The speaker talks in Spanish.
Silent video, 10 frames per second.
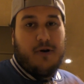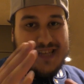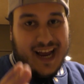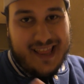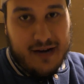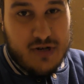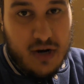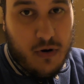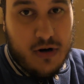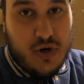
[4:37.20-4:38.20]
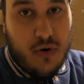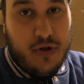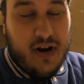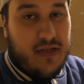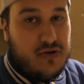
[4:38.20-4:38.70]
ya que tenemos el vuelo
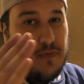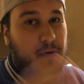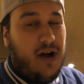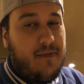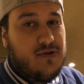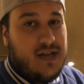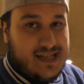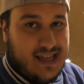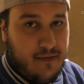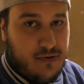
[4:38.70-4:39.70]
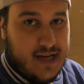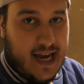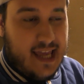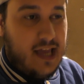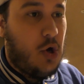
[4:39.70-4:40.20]
solucionado, supongamos que estamos
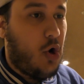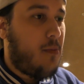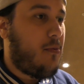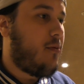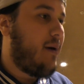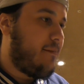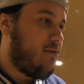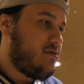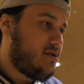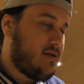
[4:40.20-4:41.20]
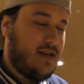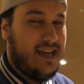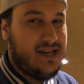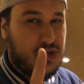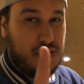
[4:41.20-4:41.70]
aquí. ¿Cómo vamos?
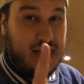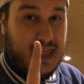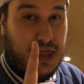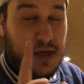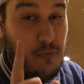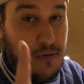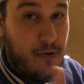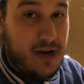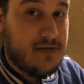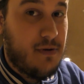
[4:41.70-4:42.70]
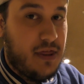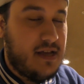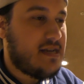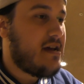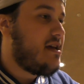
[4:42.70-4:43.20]
Y esto se dice muy pocas
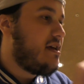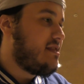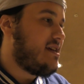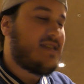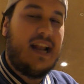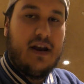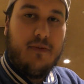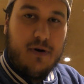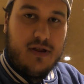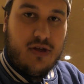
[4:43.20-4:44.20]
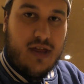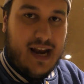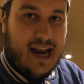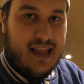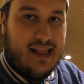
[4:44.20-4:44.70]
veces desde el aeropuerto de
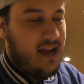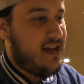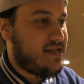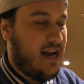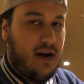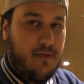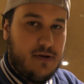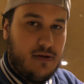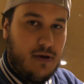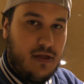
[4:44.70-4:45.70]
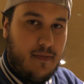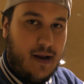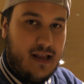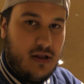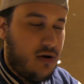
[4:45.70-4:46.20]
Narita, que es el aeropuerto
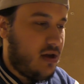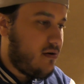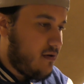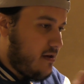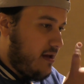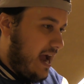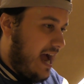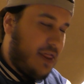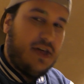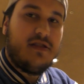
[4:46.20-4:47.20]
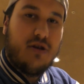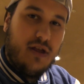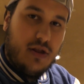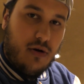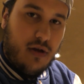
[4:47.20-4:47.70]
principal de Tokio, al centro
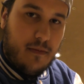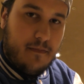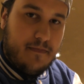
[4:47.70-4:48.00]
de Tokio.